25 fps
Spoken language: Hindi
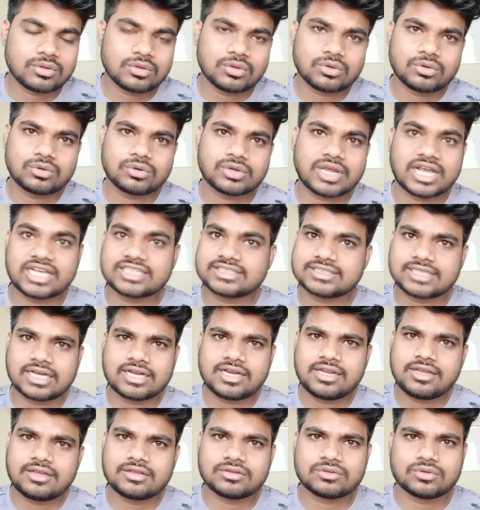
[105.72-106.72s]
तो कैश था
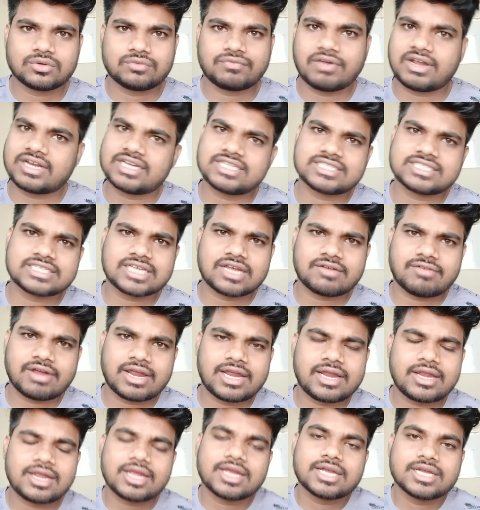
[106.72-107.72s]
नहीं तो फाइनेंस
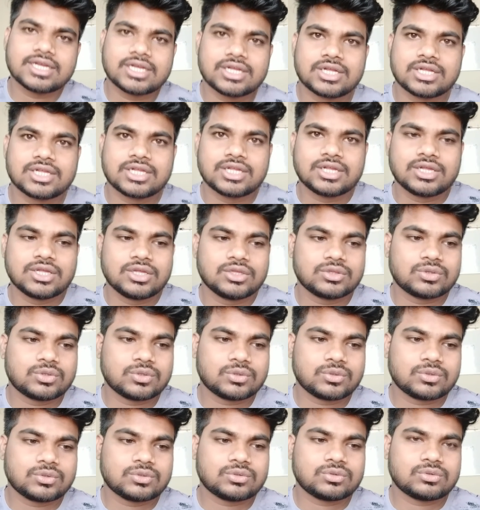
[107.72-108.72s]
करवाए
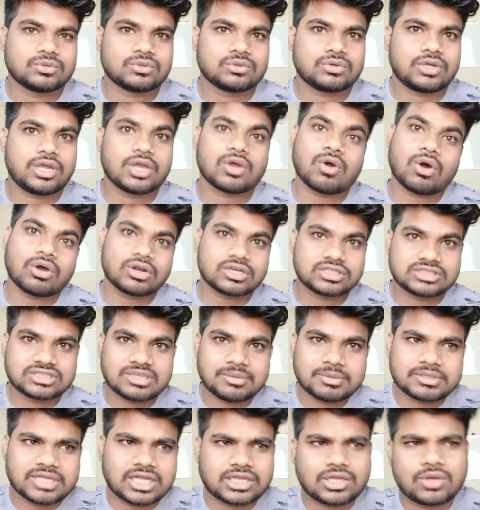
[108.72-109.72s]
तो एक और किस्सा
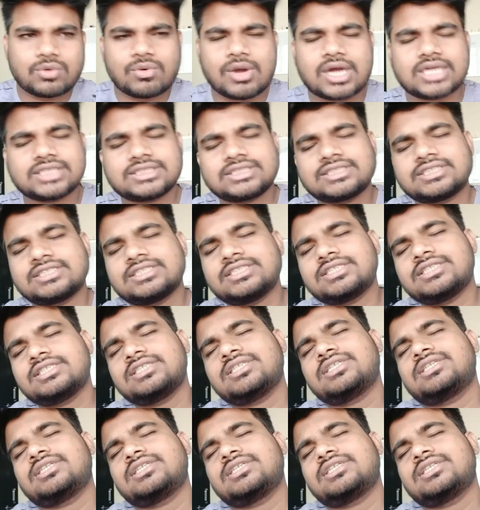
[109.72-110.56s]
बताता हूँ वहां से